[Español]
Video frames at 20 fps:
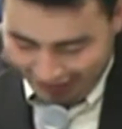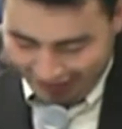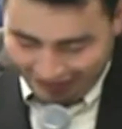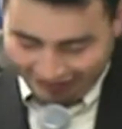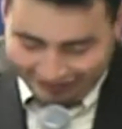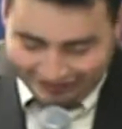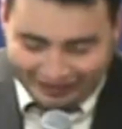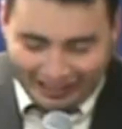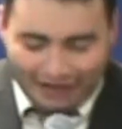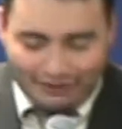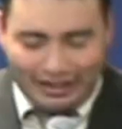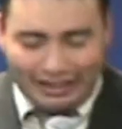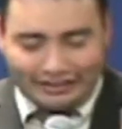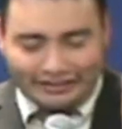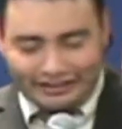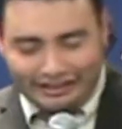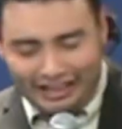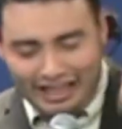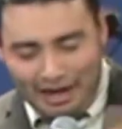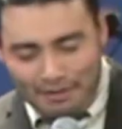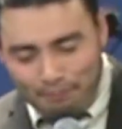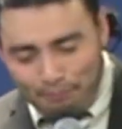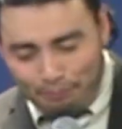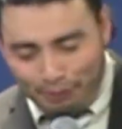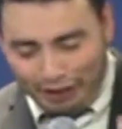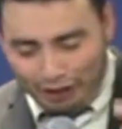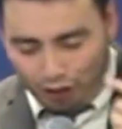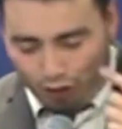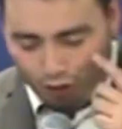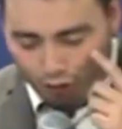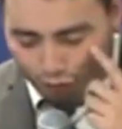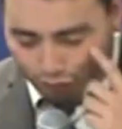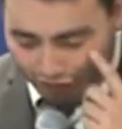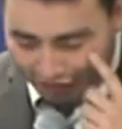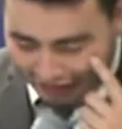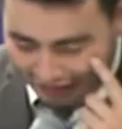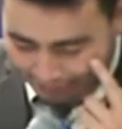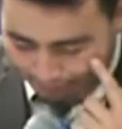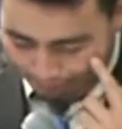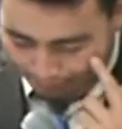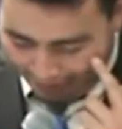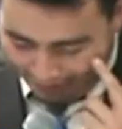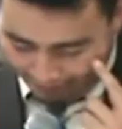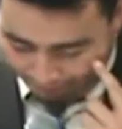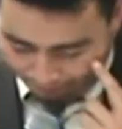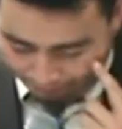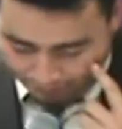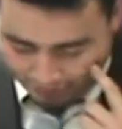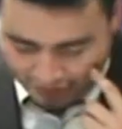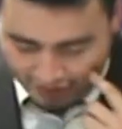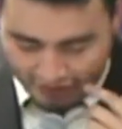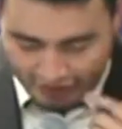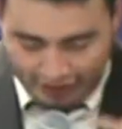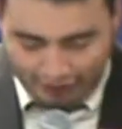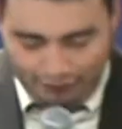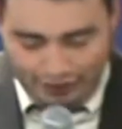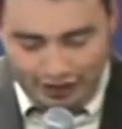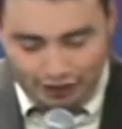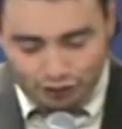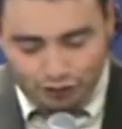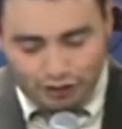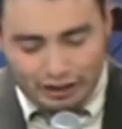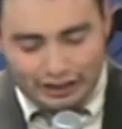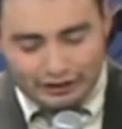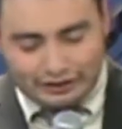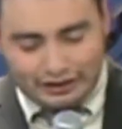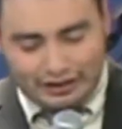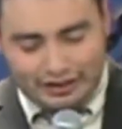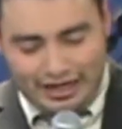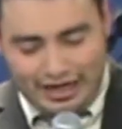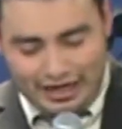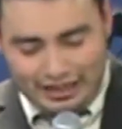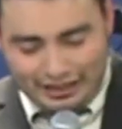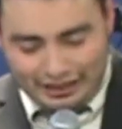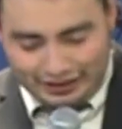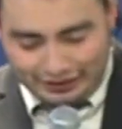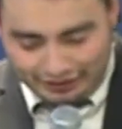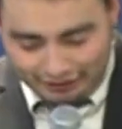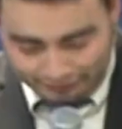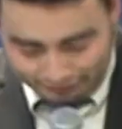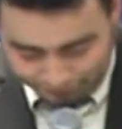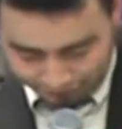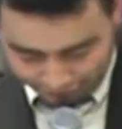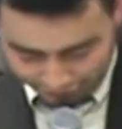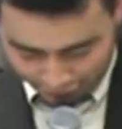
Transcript: Estaba siempre con Felipe y viendo las señales,